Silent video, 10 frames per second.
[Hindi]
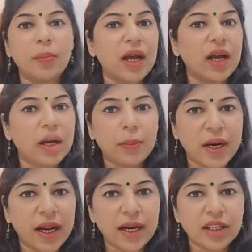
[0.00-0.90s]
अपना घर
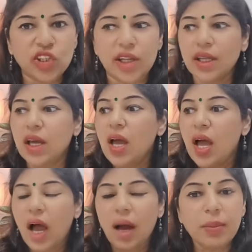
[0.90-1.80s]
बनाना चाहते हैं
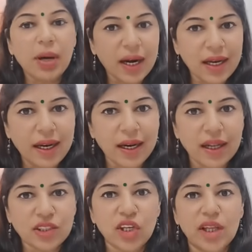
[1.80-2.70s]
आप गाड़ी
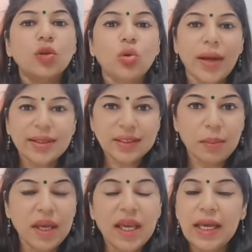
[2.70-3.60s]
लेना चाहते हैं ऐसे
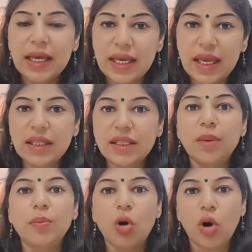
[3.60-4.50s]
में ये
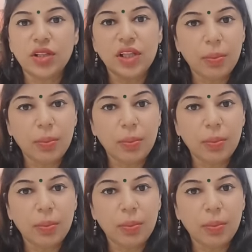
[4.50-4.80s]
दिन बहुत ही